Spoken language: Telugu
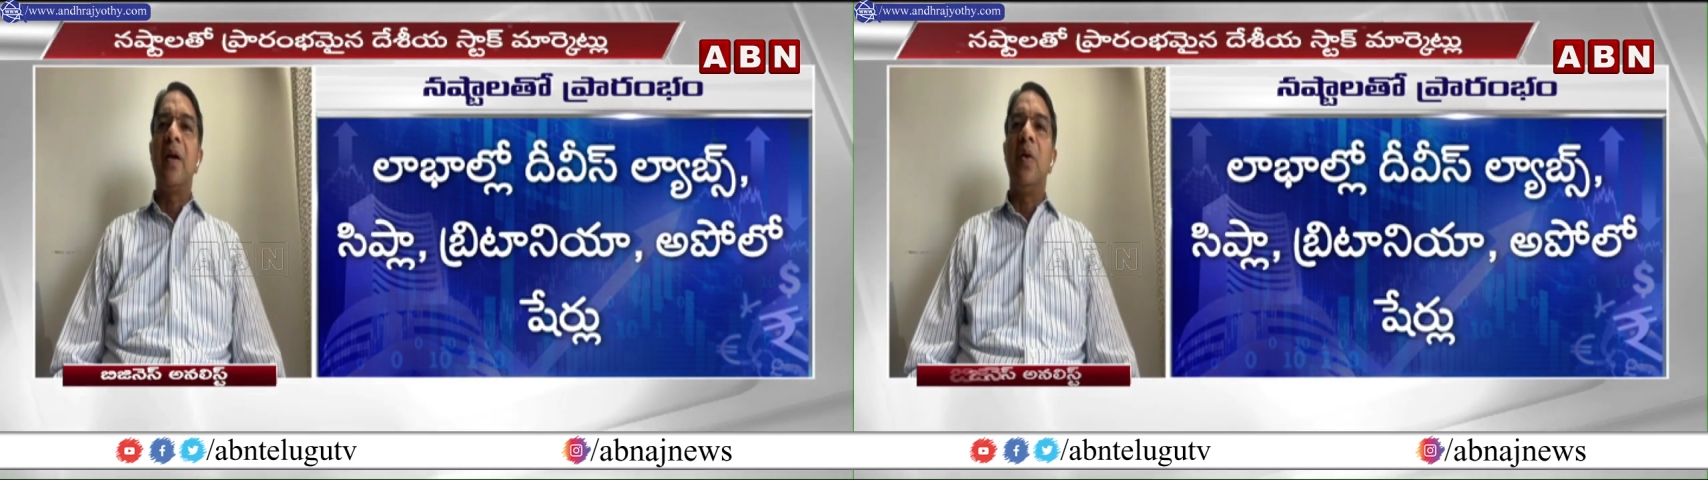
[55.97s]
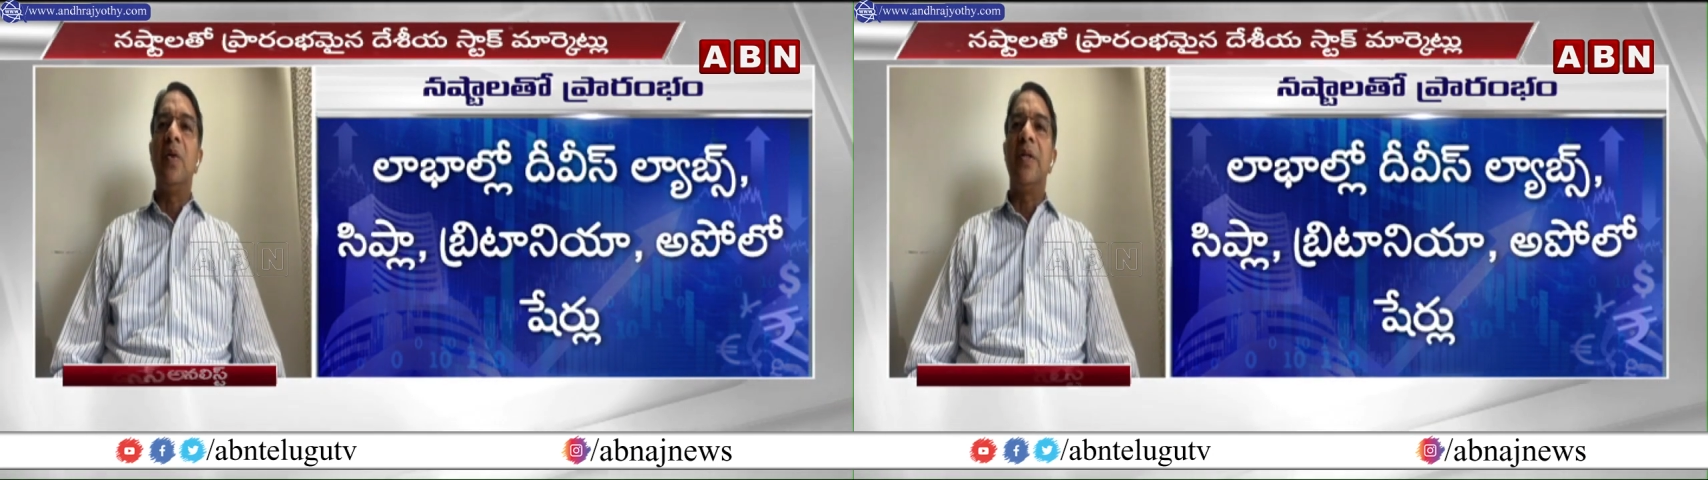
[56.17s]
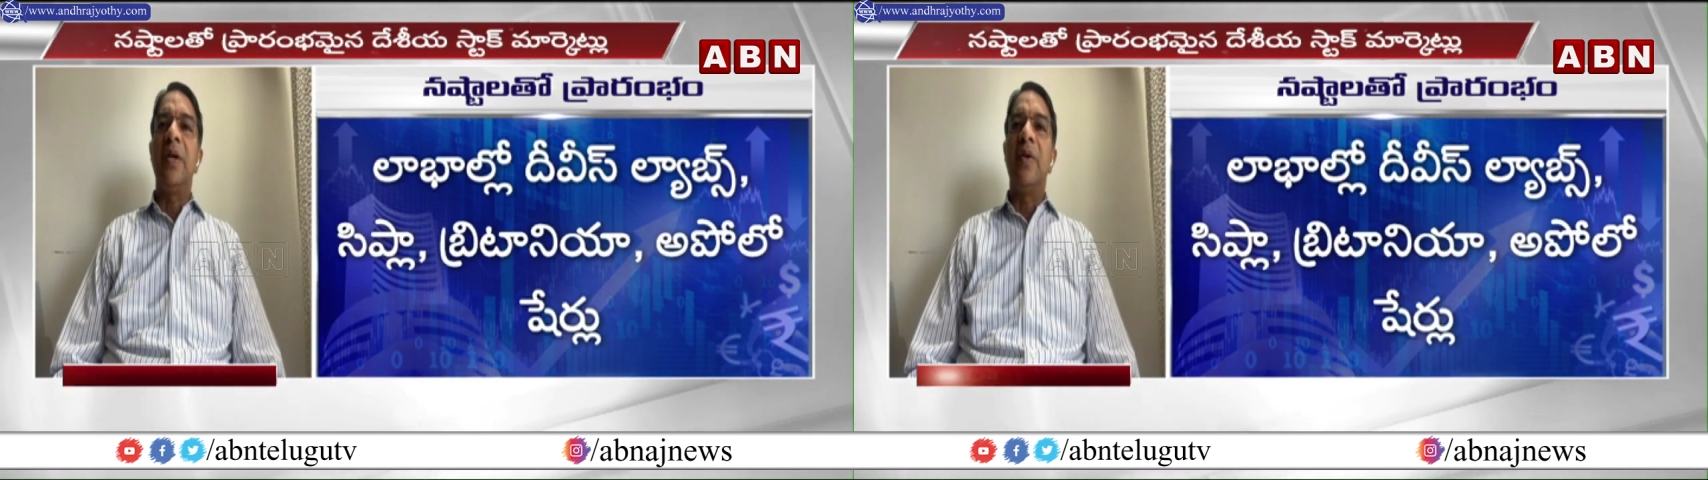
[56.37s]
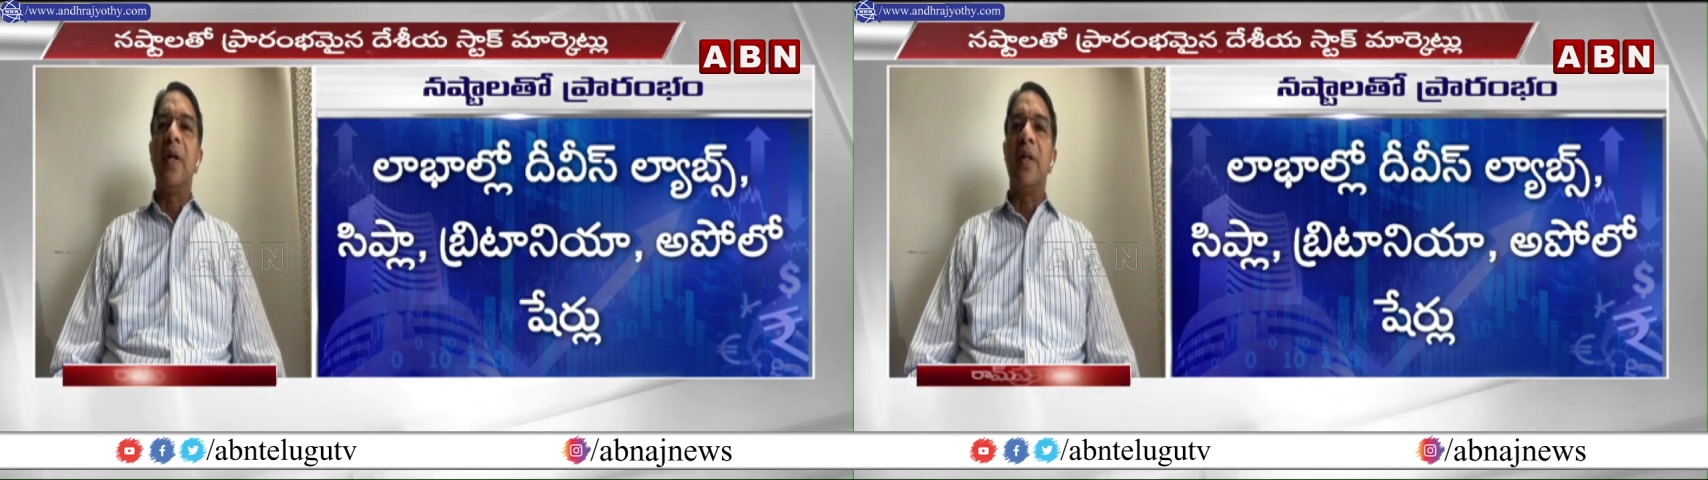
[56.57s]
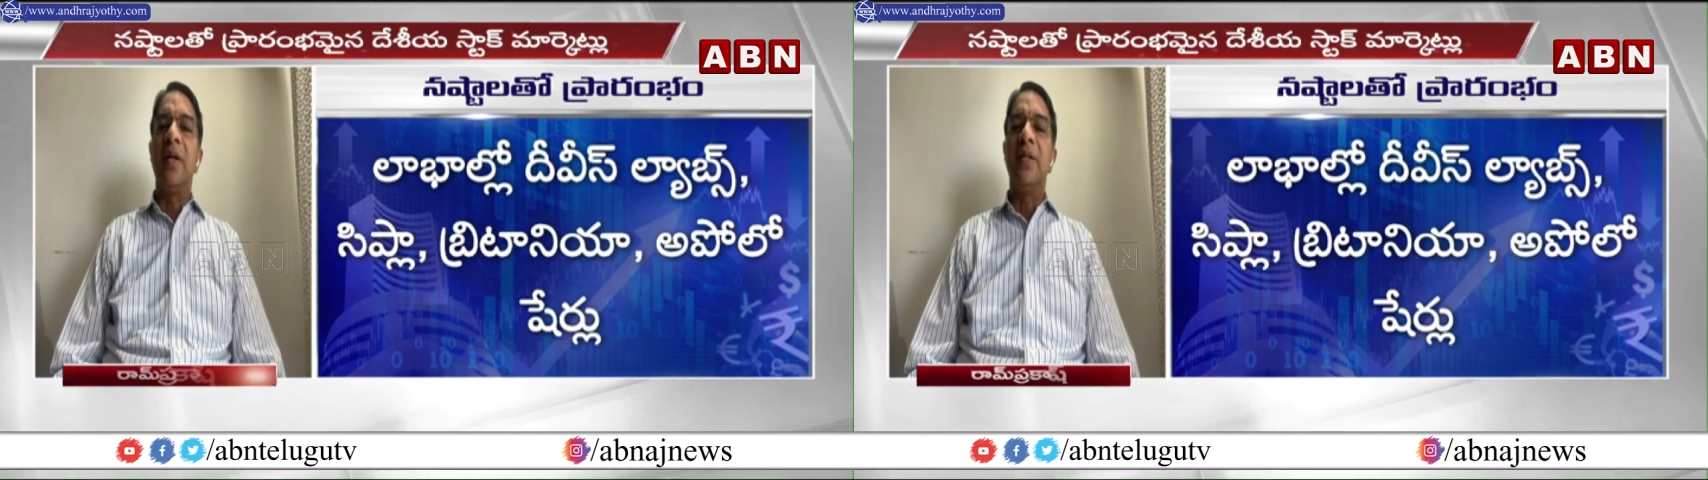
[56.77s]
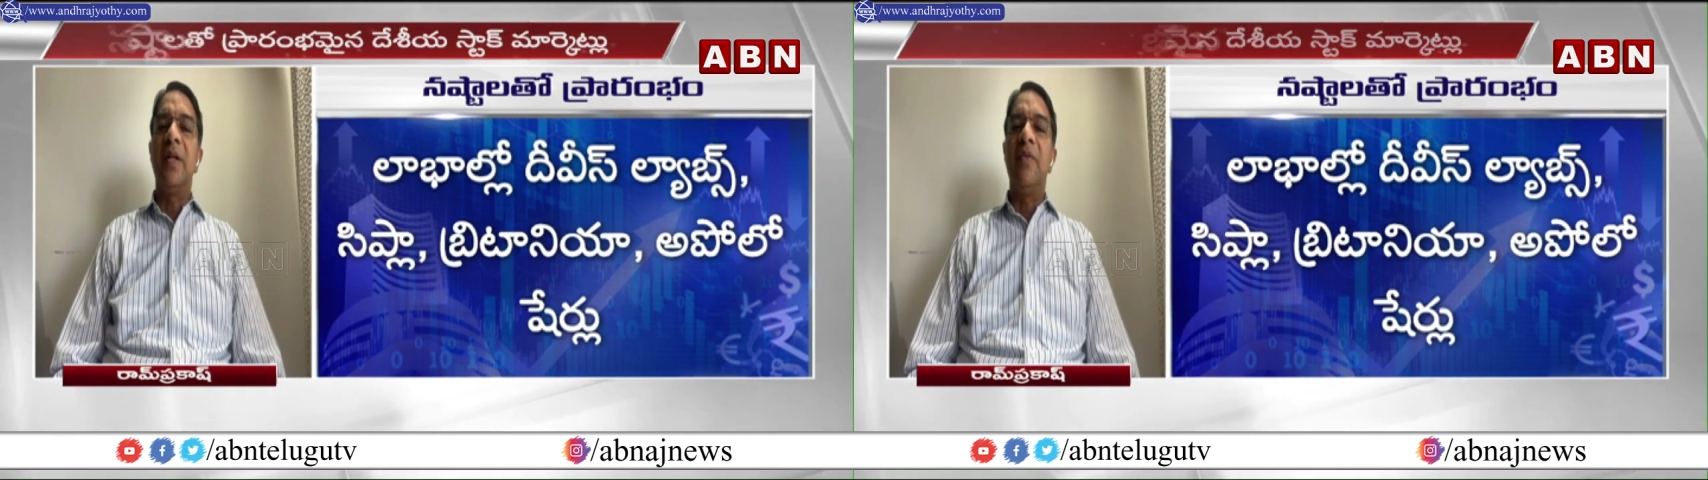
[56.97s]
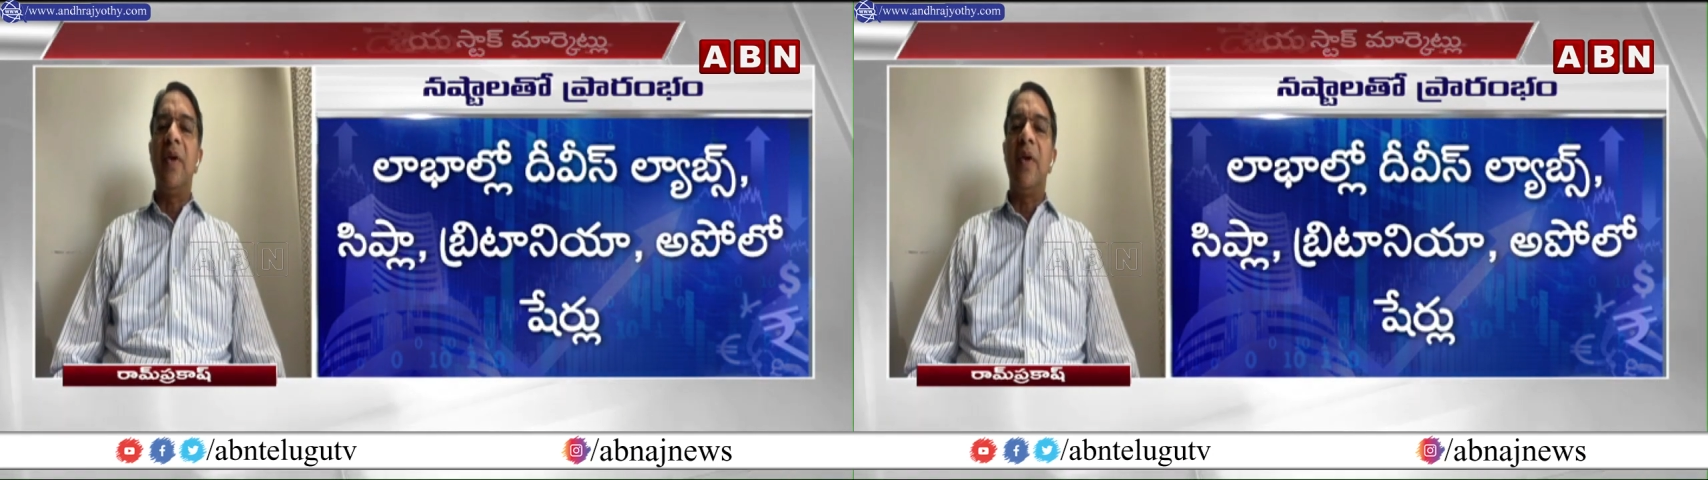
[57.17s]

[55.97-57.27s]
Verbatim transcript: క్లోజింగ్ కూడా థర్స్డే